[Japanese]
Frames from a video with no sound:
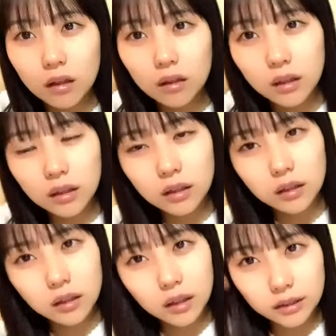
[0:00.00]
なんか
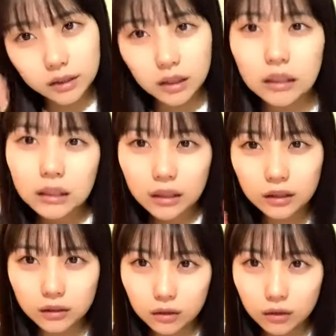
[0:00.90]
配信やりたい
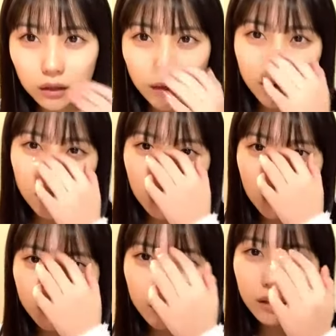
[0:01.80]
ですよ可愛いって言っ
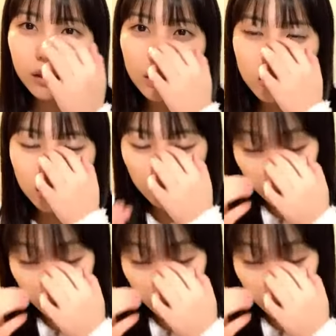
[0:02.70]
てもらいたいし